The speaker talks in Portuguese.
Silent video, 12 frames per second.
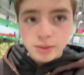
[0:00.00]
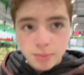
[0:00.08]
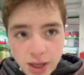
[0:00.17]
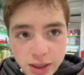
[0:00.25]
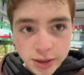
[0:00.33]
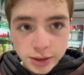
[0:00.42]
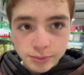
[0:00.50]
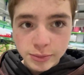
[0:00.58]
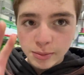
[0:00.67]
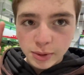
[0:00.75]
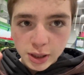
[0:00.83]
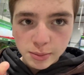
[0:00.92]
para animais
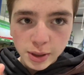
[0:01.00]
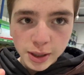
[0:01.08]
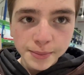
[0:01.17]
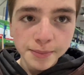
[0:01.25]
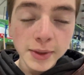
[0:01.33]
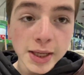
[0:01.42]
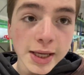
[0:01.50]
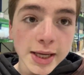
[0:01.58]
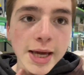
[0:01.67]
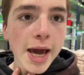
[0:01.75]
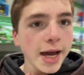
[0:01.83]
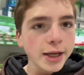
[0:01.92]
da minha irmã.
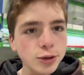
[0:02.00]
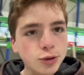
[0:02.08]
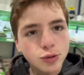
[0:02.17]
E é